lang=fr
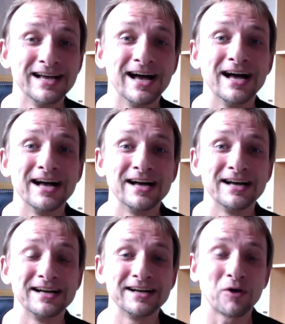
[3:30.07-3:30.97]

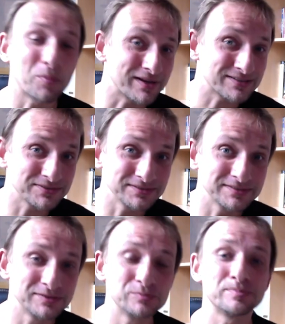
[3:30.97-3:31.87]
un remplaçant.
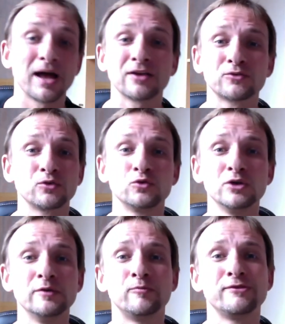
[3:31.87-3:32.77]
Parce que
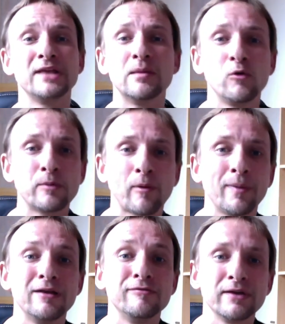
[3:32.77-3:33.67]
finalement il peut
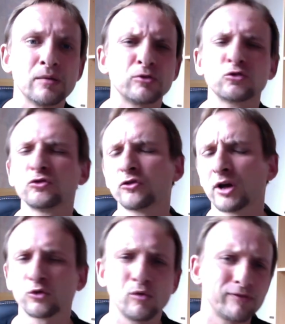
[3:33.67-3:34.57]
pas le faire, parce que ce
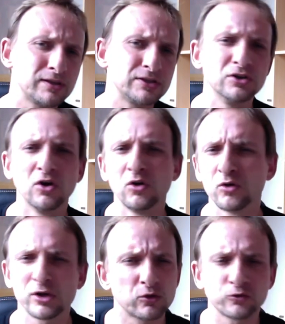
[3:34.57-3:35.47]
sera trop
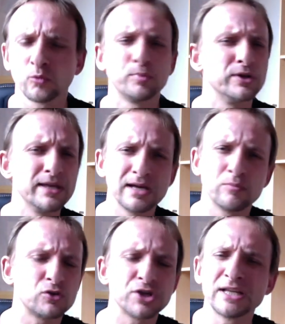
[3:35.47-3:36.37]
fatigant et que son poney a
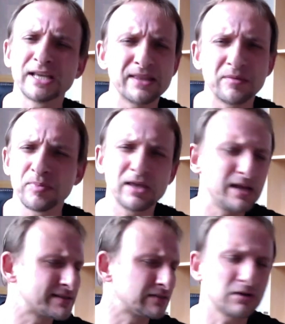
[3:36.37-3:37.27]
mangé le
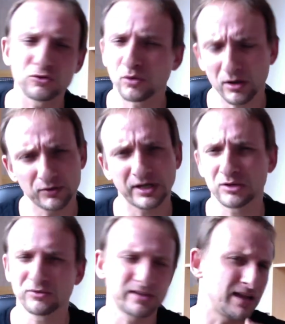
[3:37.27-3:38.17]
canapé et que sa voiture est
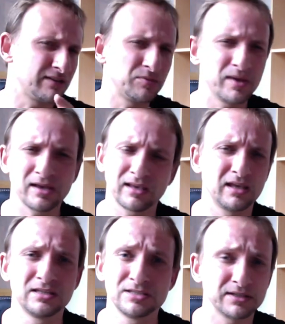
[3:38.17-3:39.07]
rentrée dans un iceberg
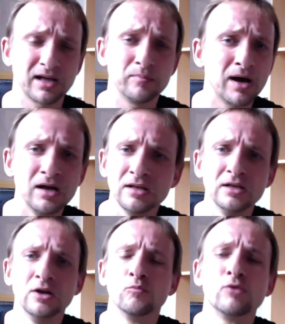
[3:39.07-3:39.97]
et qu'il tiendra pas.
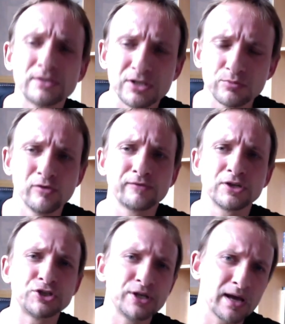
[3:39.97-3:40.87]
Moi, si je me fais
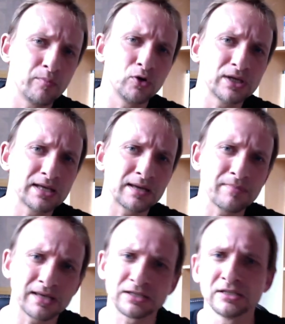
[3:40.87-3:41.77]
chier à bloquer un
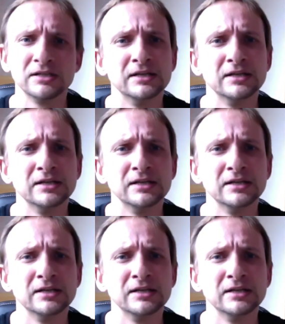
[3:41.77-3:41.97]
mec